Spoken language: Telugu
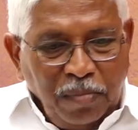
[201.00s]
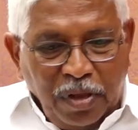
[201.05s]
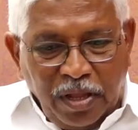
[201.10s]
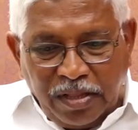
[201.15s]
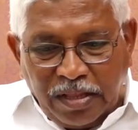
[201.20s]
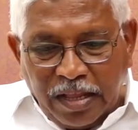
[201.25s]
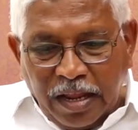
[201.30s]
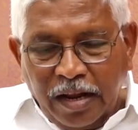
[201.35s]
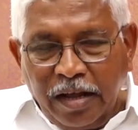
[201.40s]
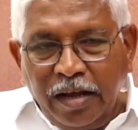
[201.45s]
మీ
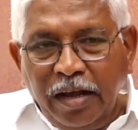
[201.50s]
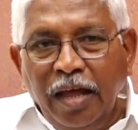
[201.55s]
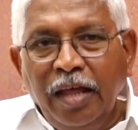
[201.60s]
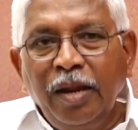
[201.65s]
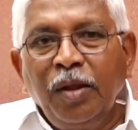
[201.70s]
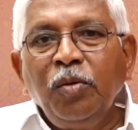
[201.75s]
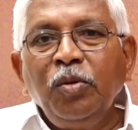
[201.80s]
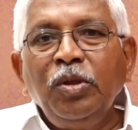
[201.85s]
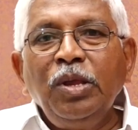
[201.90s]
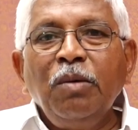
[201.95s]

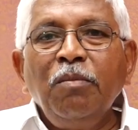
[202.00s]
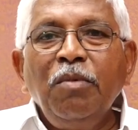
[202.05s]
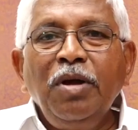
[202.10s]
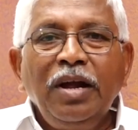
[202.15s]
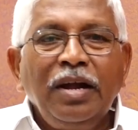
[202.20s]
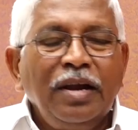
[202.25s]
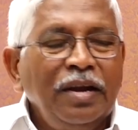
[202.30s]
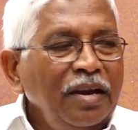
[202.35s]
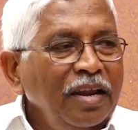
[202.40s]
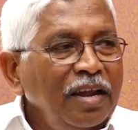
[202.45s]
తెలంగాణ ఉద్యమం
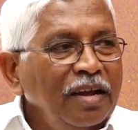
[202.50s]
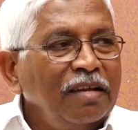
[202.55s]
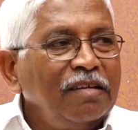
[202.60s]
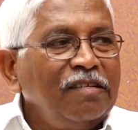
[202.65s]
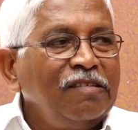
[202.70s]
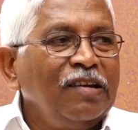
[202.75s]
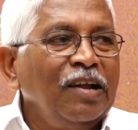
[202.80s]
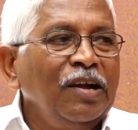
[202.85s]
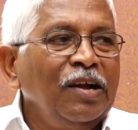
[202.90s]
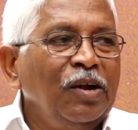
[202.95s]
కంటే
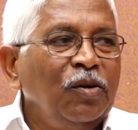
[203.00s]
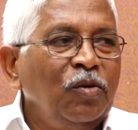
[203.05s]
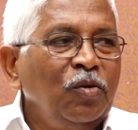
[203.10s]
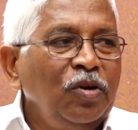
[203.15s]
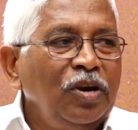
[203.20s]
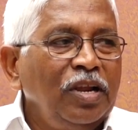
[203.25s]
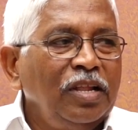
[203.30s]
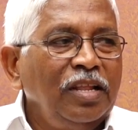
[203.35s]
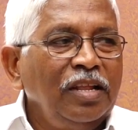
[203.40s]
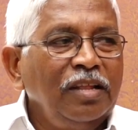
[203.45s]
కష్టంగా
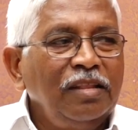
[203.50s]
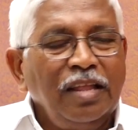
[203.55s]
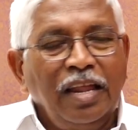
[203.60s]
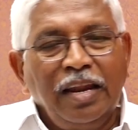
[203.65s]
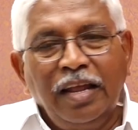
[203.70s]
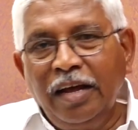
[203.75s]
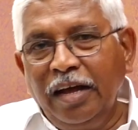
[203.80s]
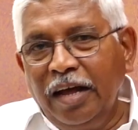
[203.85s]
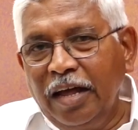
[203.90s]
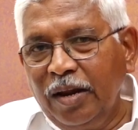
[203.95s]
ఉంటుంది
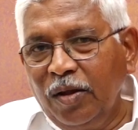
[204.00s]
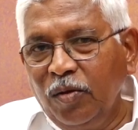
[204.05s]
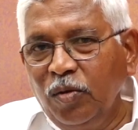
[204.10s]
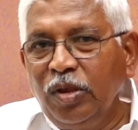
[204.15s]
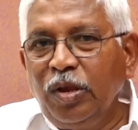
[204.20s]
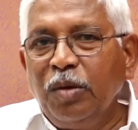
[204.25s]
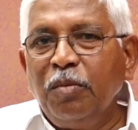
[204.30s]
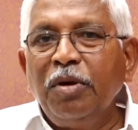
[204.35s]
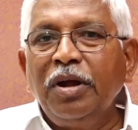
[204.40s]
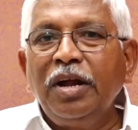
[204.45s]
తెలంగాణ
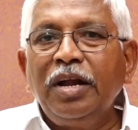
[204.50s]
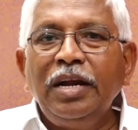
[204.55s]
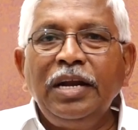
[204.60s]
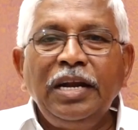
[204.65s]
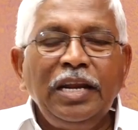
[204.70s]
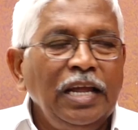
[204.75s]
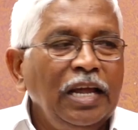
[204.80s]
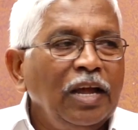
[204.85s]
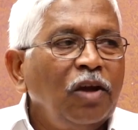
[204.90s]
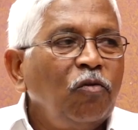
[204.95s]
ఉద్యమం
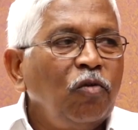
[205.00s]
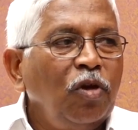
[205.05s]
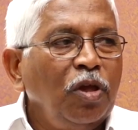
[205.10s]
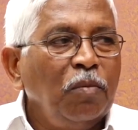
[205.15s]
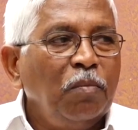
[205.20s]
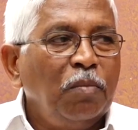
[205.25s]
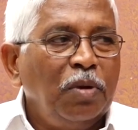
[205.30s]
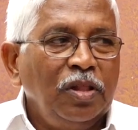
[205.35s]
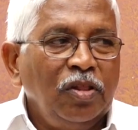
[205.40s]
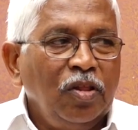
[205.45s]
కంటే ఎక్కువ
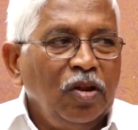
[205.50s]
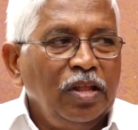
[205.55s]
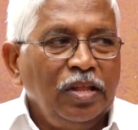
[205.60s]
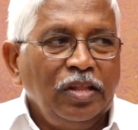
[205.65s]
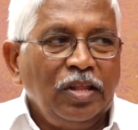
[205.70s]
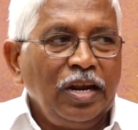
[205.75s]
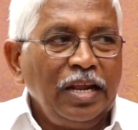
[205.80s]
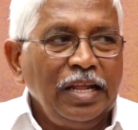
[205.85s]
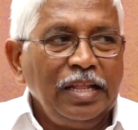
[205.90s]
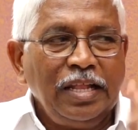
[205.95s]
ఇబ్బందులు
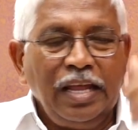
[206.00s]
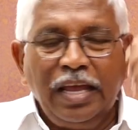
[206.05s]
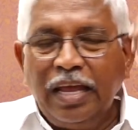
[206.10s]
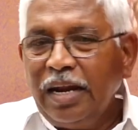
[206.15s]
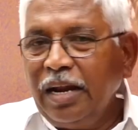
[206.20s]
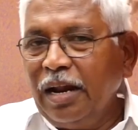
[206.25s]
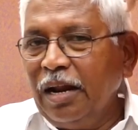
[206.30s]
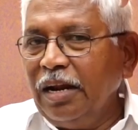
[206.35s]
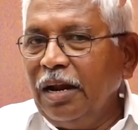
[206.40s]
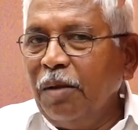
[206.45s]
ఎదురైతాయి
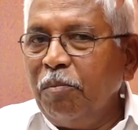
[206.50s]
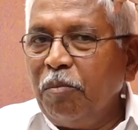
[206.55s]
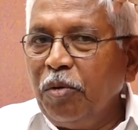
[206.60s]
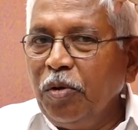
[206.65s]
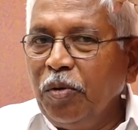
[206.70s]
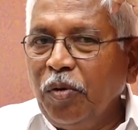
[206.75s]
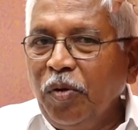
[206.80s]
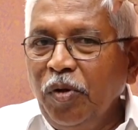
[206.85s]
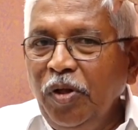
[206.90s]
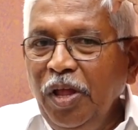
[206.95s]
అని
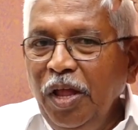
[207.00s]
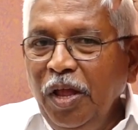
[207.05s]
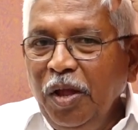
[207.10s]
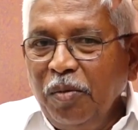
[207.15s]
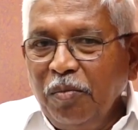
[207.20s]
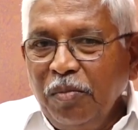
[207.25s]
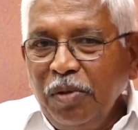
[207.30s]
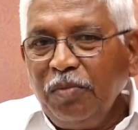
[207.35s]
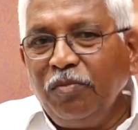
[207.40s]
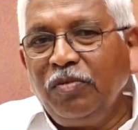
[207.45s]
అన్నప్పుడు
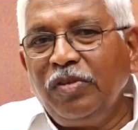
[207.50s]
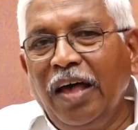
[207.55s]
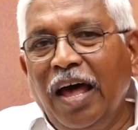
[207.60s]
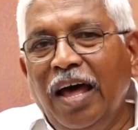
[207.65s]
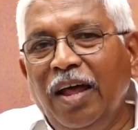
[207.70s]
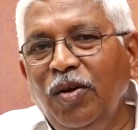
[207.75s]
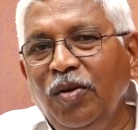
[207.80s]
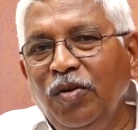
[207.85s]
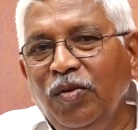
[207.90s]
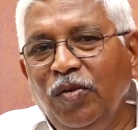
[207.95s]
మేము
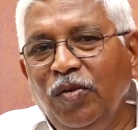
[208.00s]
సారు